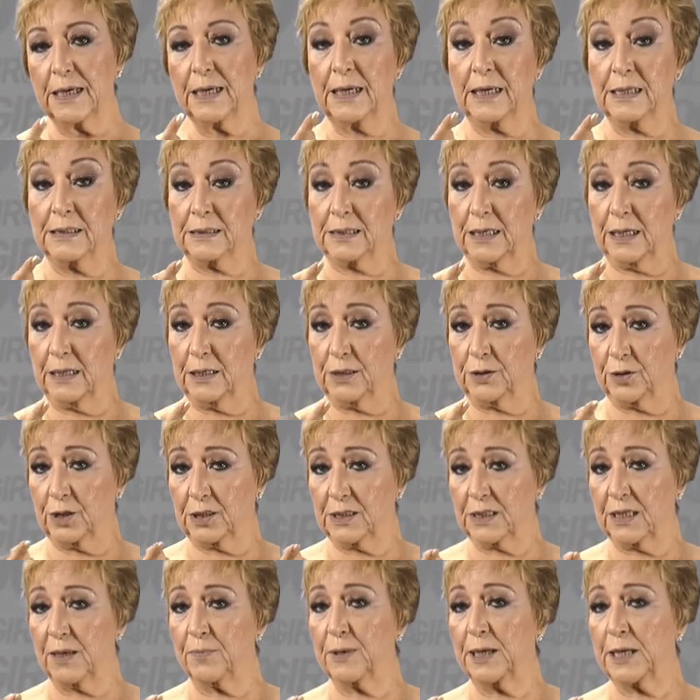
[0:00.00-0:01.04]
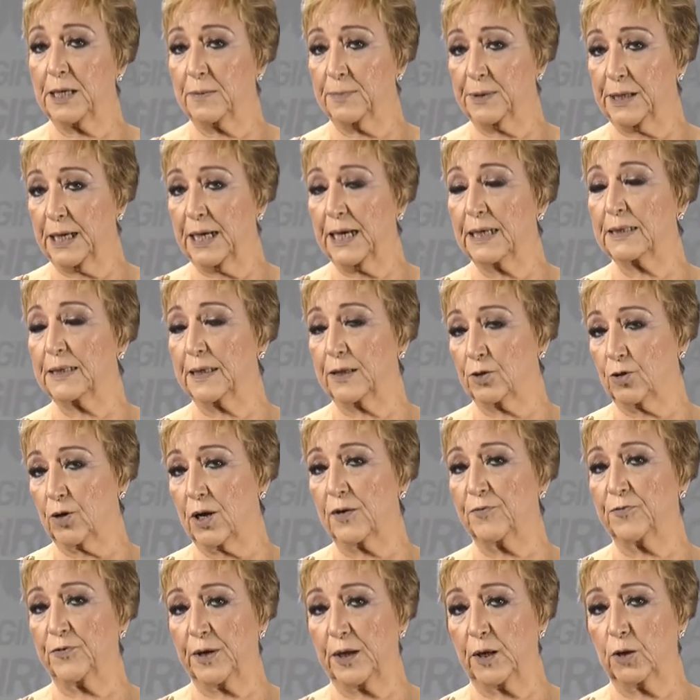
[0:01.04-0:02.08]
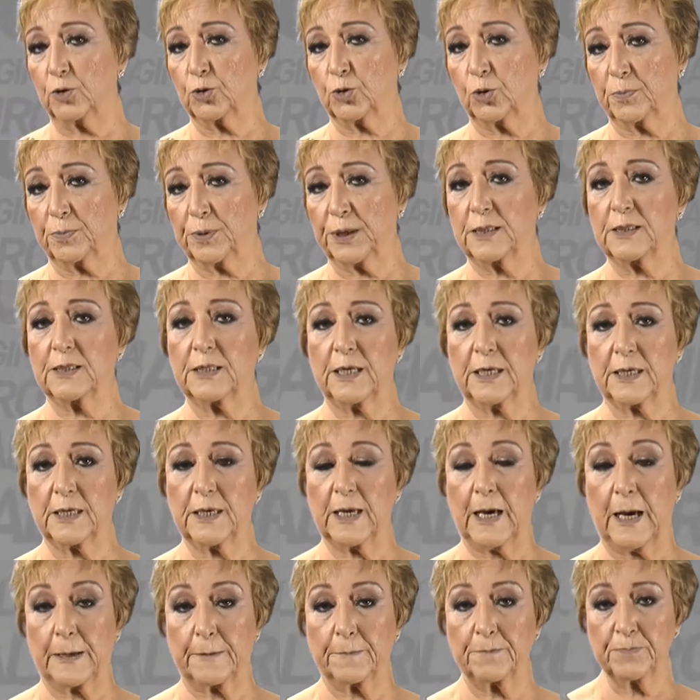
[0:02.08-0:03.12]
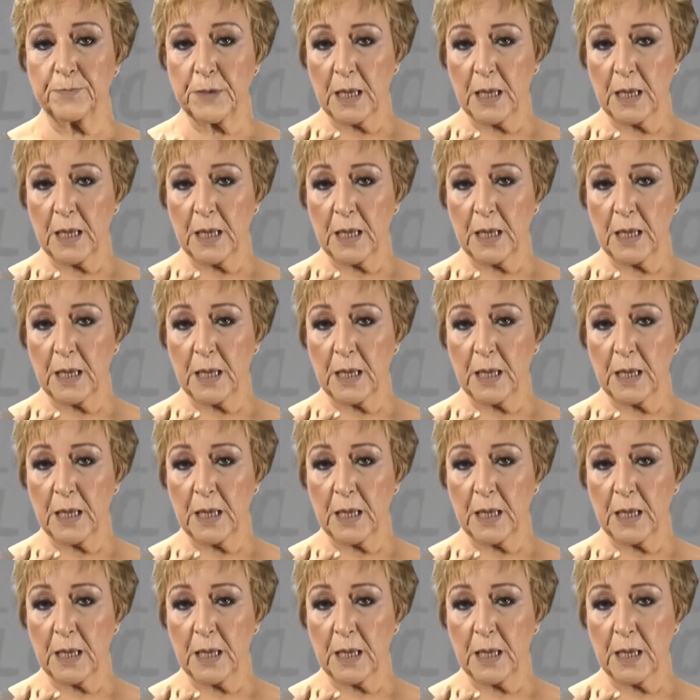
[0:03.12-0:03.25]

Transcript: encerrando a semana Brigadeiro Rafael Tobias de Aguiar.